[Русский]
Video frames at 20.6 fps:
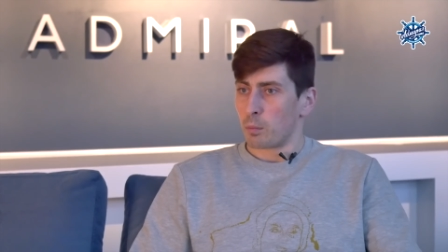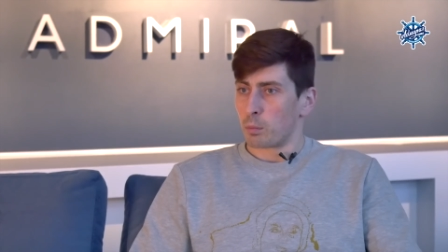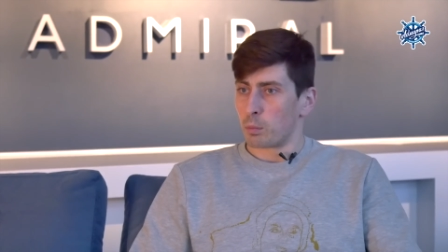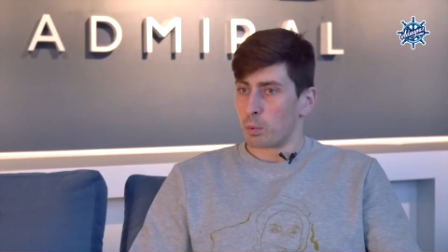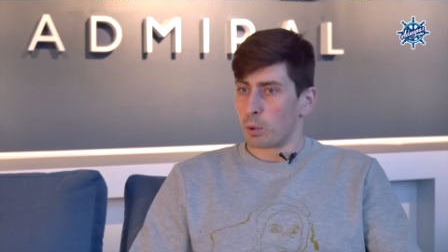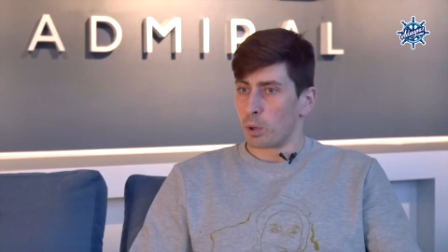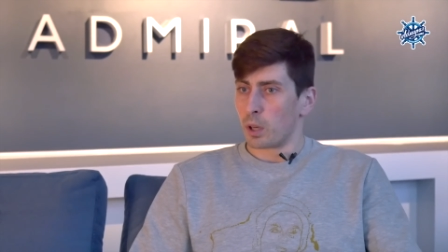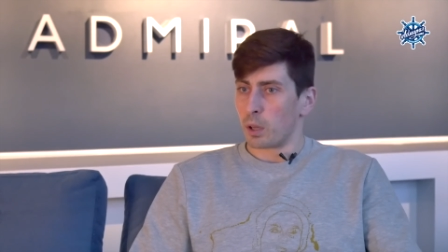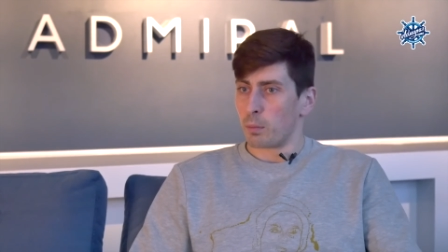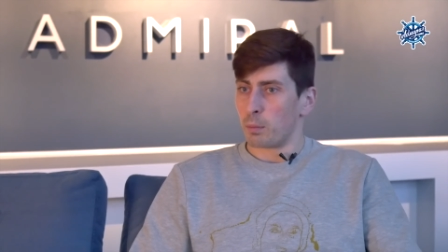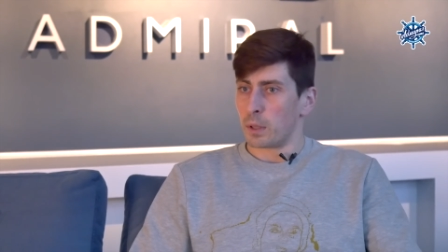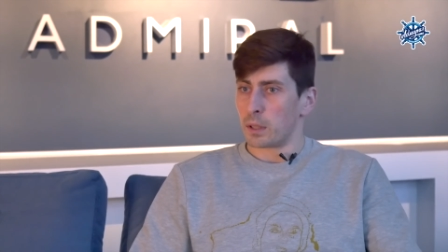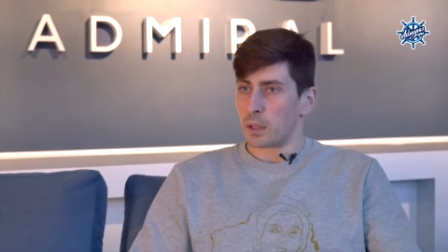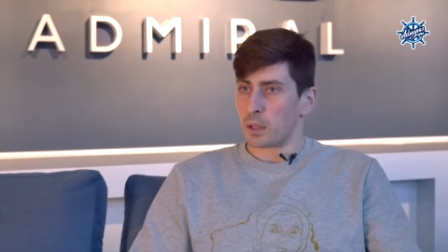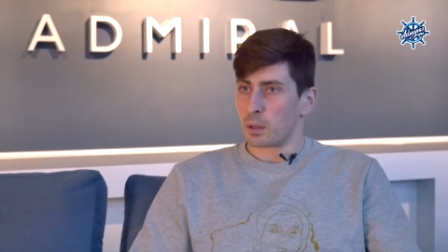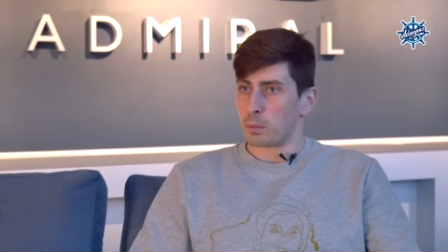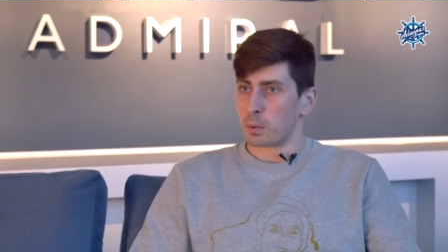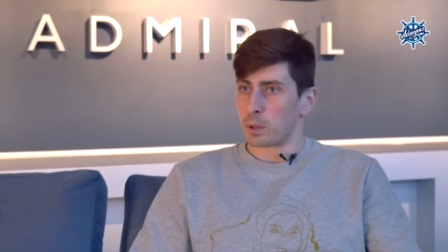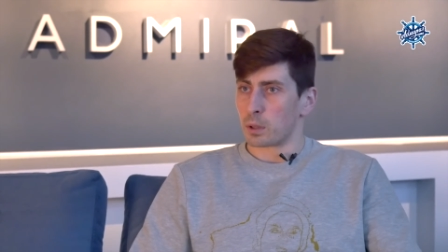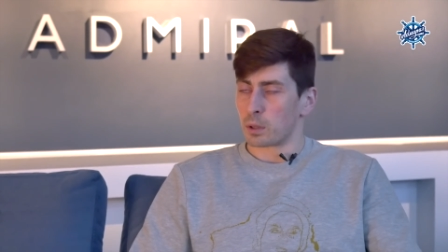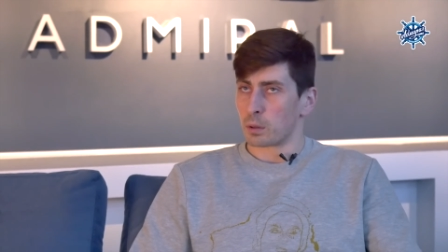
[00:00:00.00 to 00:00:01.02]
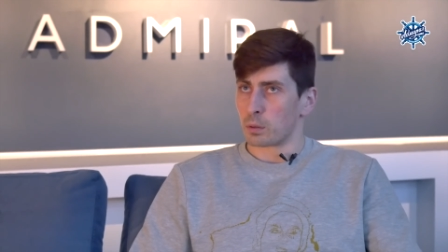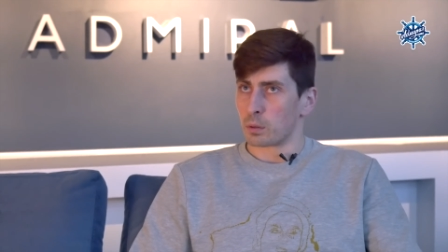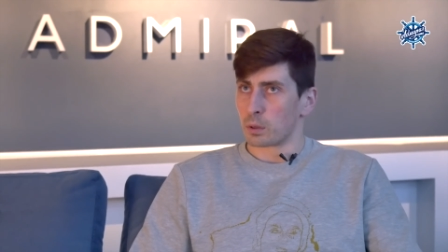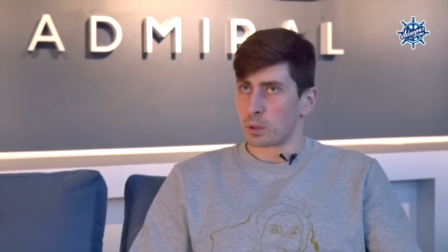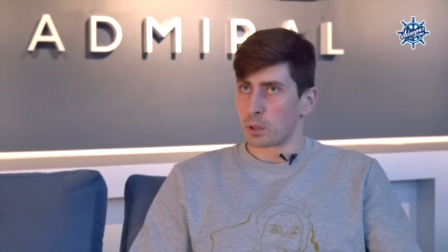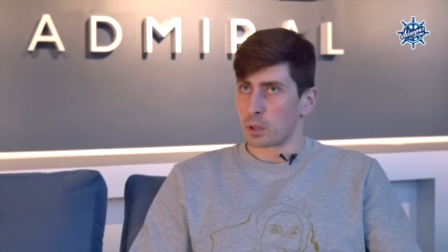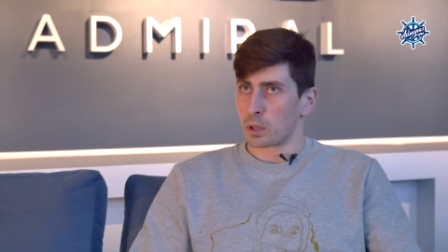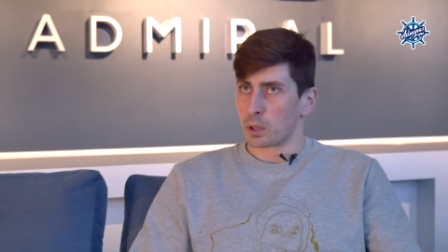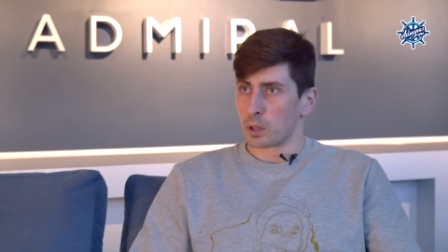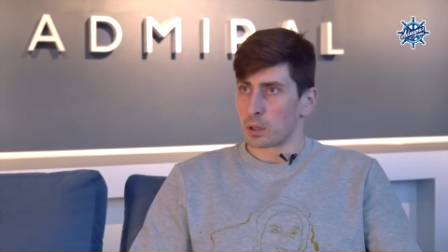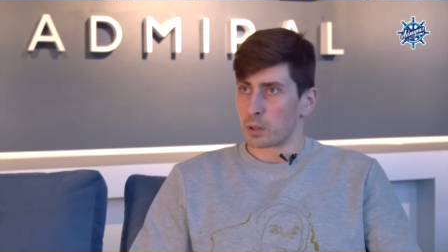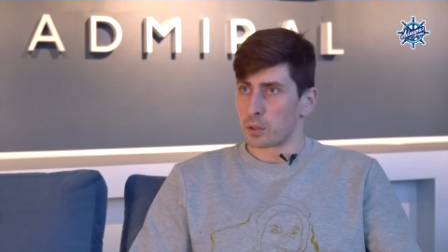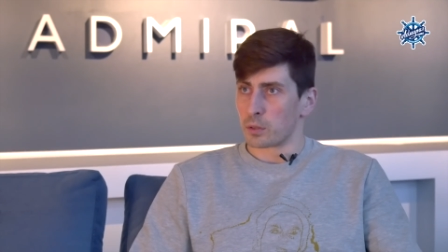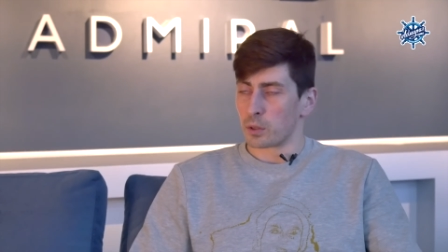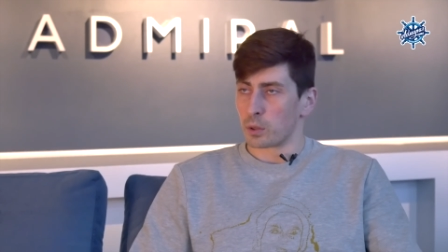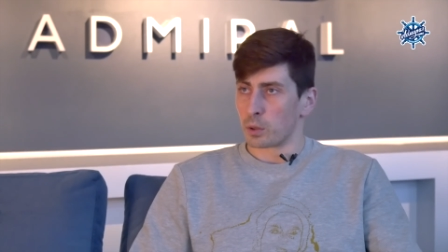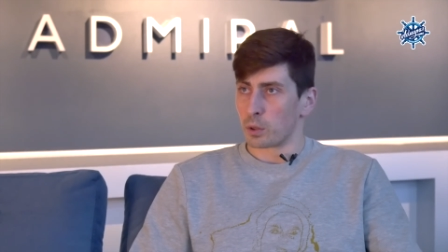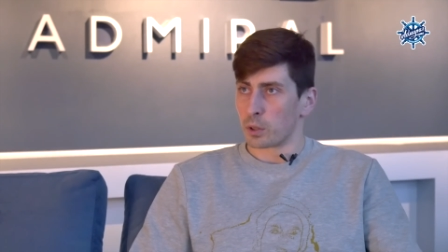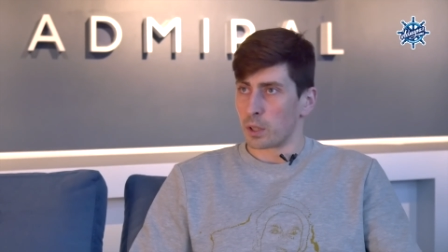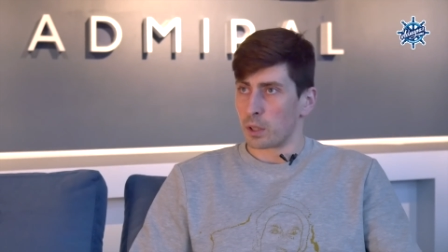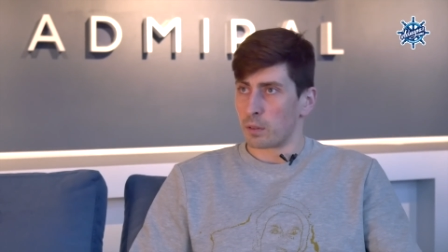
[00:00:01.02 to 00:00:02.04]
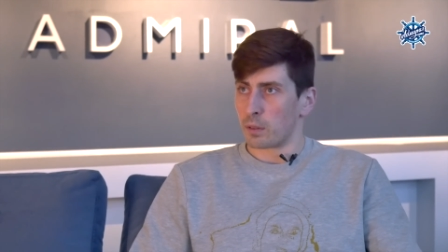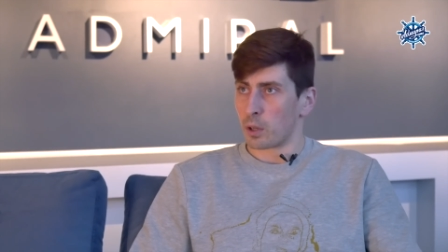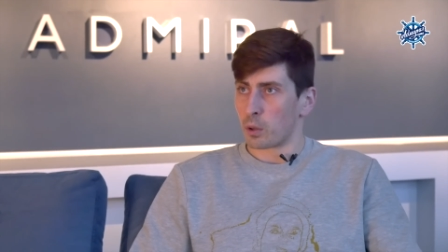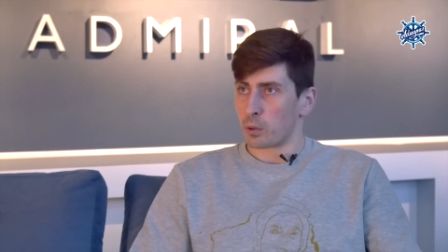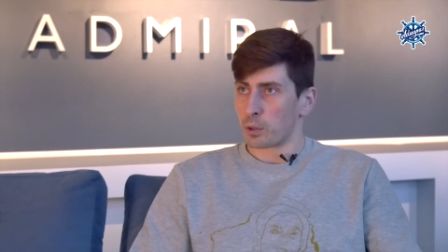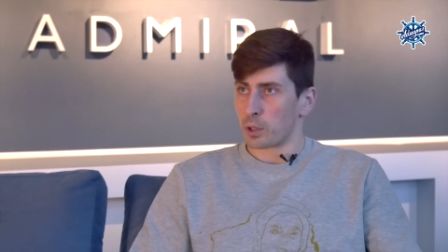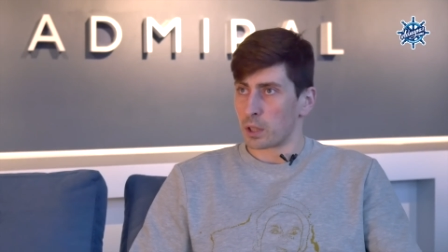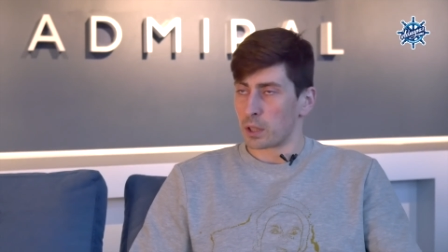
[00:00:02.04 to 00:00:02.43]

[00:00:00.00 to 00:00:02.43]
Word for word: более-менее было вот э, звено, где Воронин,